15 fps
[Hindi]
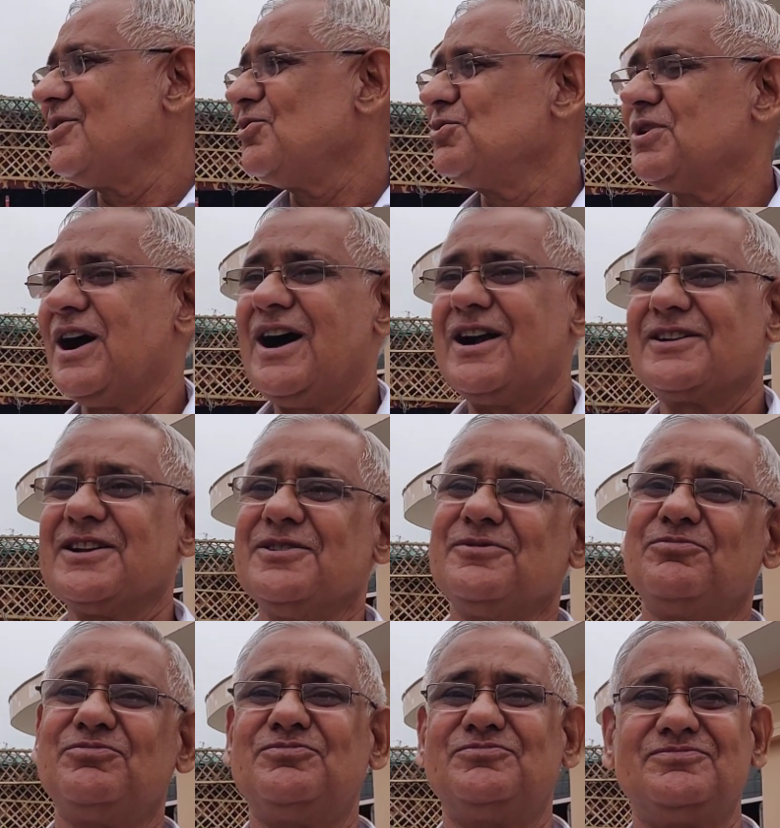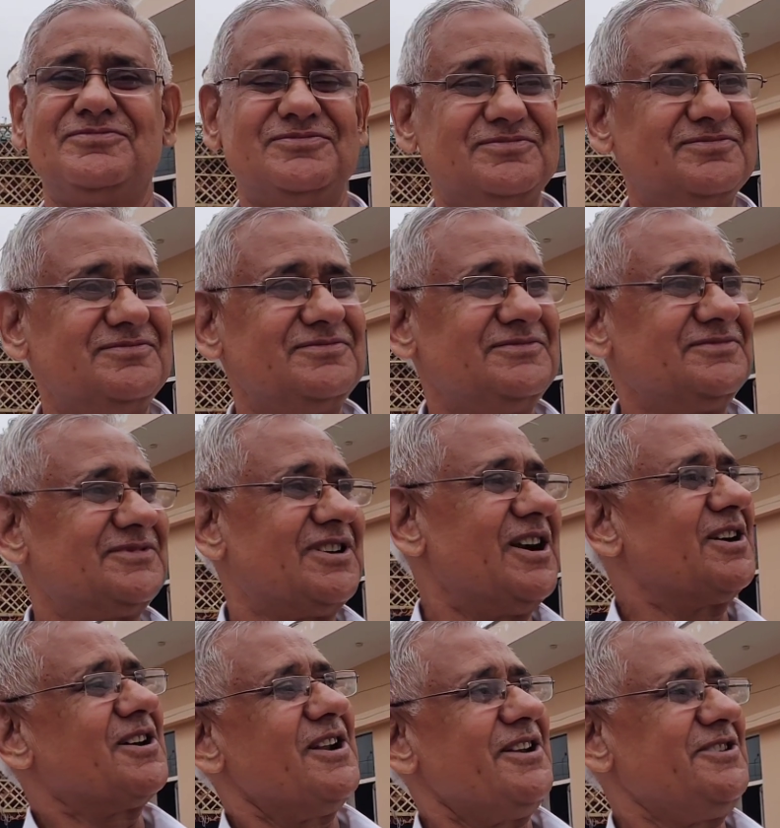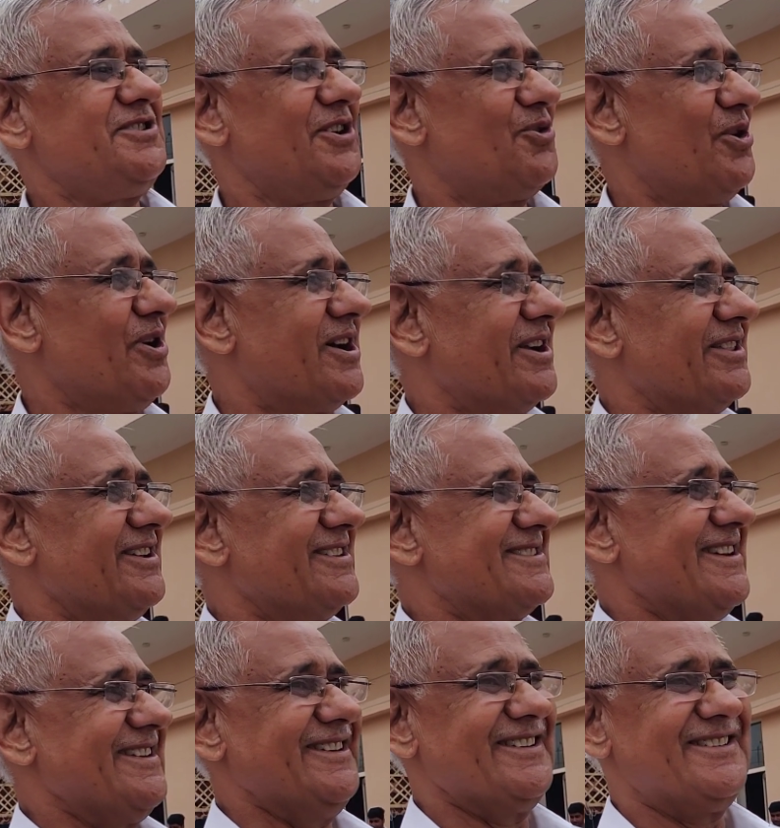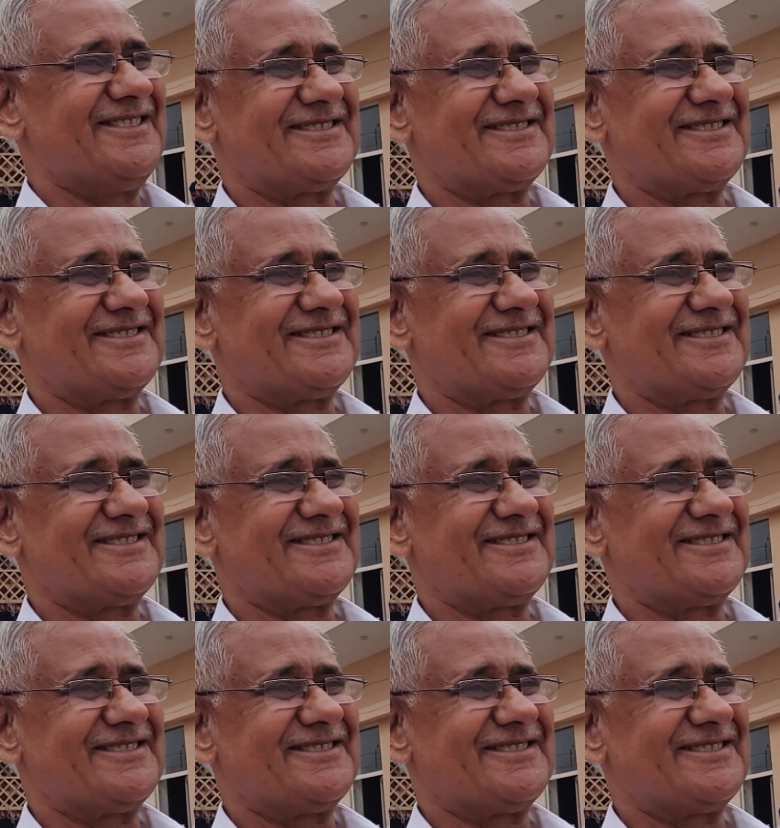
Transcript: उद्घाटन गडकरी जी को ही कर देते हैं